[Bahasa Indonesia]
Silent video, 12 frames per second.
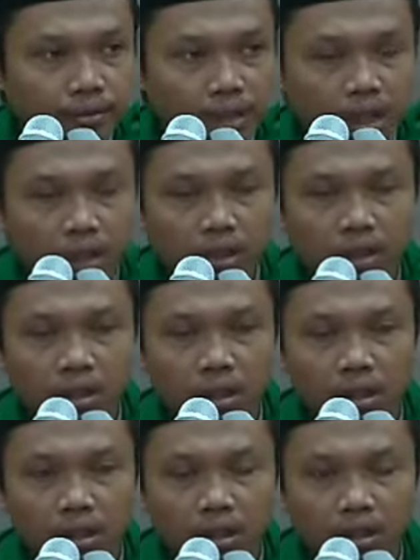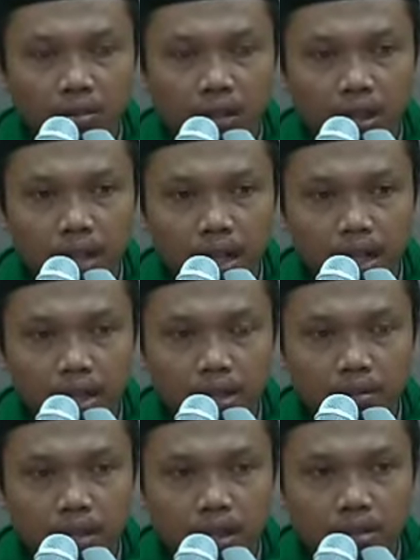Allah berhak
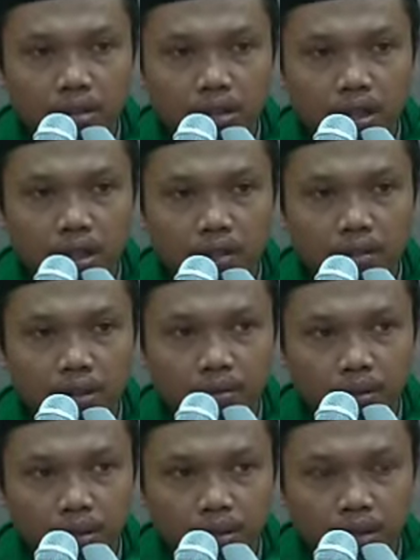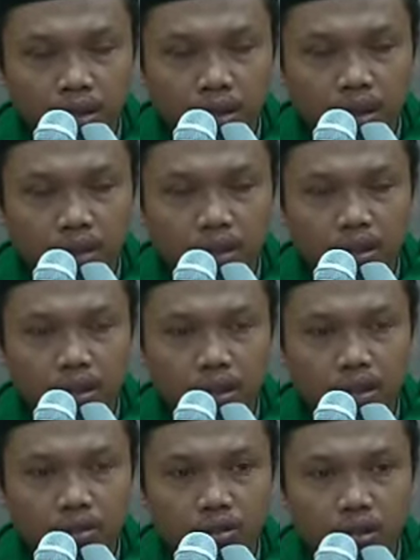melakukan apapun dan Allah
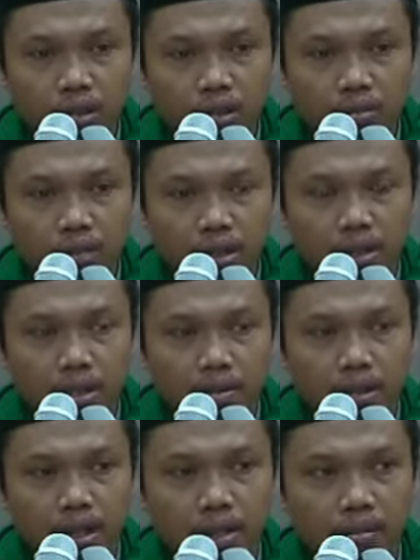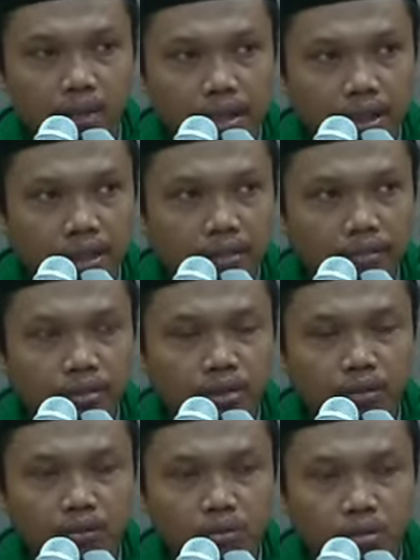tidak zalim atas para hambanya.
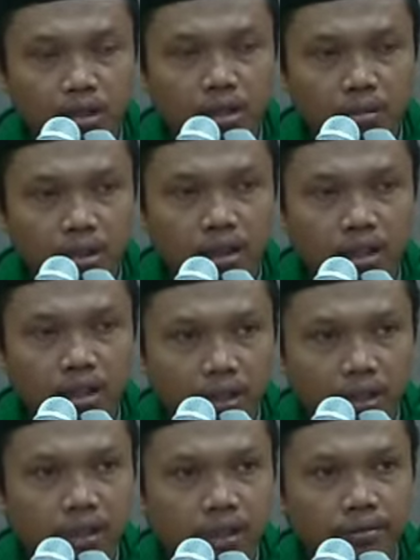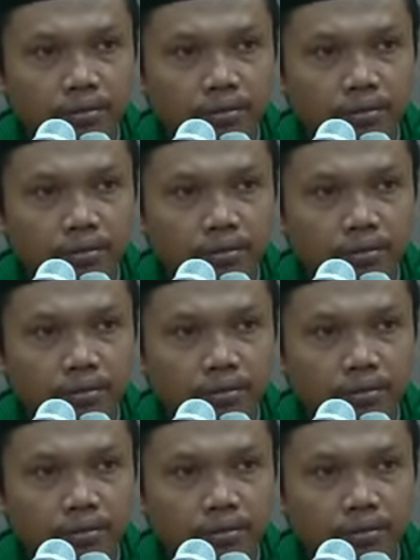Semuanya milik Allah.